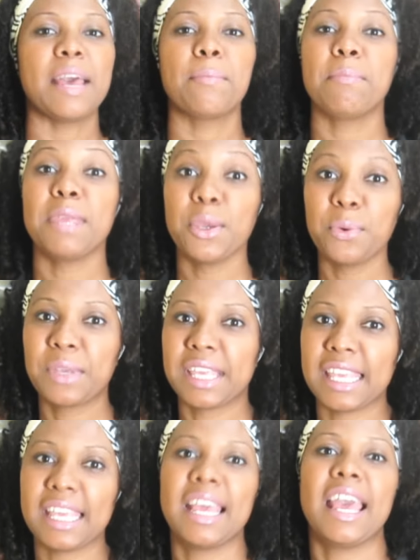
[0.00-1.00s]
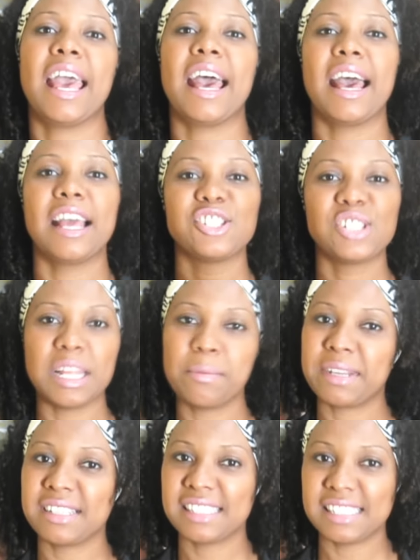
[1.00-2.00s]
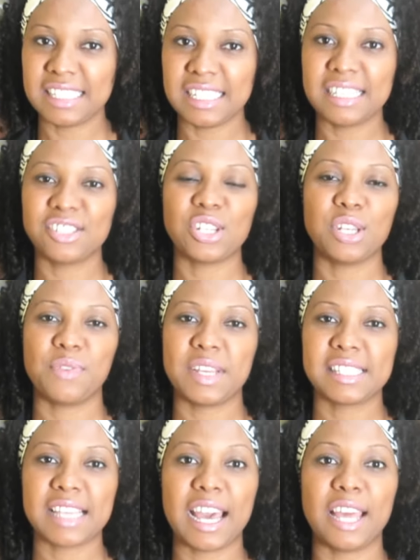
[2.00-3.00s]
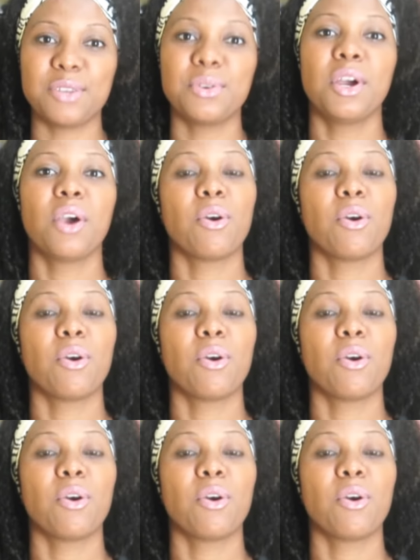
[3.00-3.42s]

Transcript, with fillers: Milk uh, de lembrancinha de aniversário